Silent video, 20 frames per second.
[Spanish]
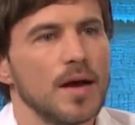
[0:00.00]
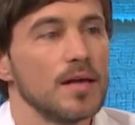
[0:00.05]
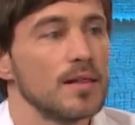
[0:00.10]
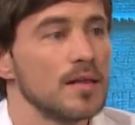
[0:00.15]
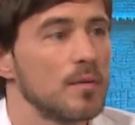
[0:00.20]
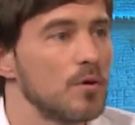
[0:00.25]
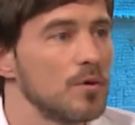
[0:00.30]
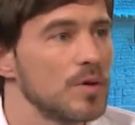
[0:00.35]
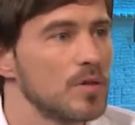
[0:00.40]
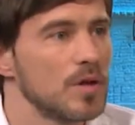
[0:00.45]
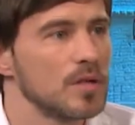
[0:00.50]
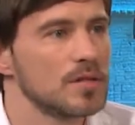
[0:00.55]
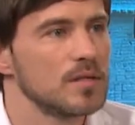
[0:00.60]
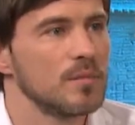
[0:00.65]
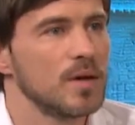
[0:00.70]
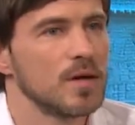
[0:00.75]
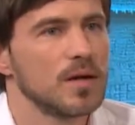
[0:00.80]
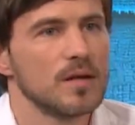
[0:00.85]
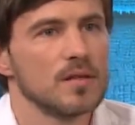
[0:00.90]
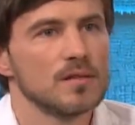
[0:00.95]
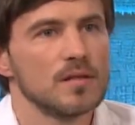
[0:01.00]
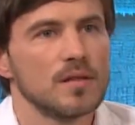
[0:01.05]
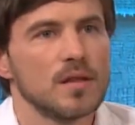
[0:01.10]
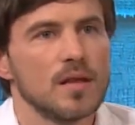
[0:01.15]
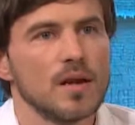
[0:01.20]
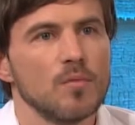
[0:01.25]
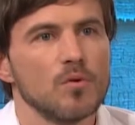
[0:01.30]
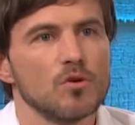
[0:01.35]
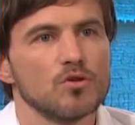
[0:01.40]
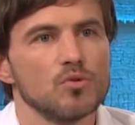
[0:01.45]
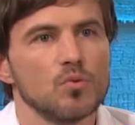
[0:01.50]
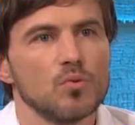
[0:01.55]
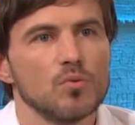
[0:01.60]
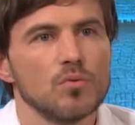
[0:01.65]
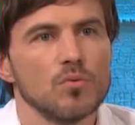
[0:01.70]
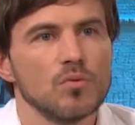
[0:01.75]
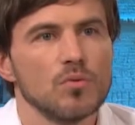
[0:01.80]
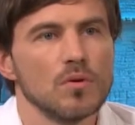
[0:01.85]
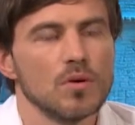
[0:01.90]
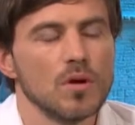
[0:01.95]
ahí estamos viendo las imágenes, eh, tenemos
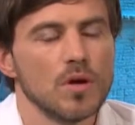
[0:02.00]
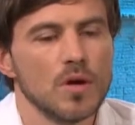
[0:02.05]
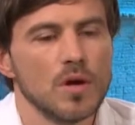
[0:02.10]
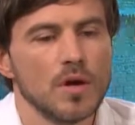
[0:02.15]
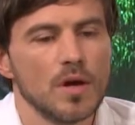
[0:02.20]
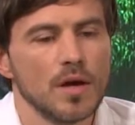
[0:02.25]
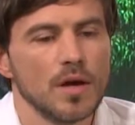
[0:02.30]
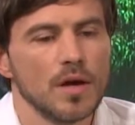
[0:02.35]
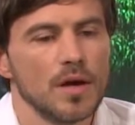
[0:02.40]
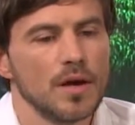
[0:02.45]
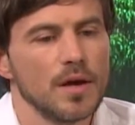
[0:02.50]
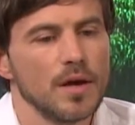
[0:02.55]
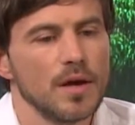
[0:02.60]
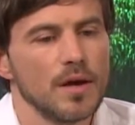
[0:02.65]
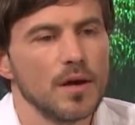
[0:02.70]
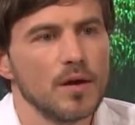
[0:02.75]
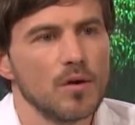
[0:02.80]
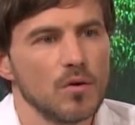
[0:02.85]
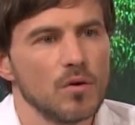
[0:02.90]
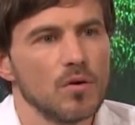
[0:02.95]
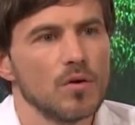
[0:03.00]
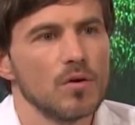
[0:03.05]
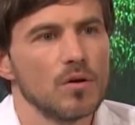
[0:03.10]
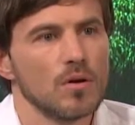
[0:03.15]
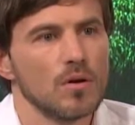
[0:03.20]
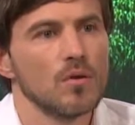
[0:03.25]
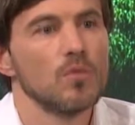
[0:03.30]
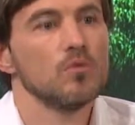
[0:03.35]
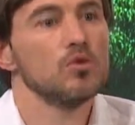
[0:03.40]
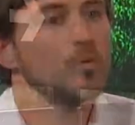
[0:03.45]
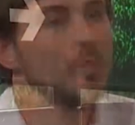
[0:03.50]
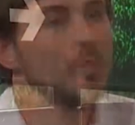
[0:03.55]
un... ya está construido.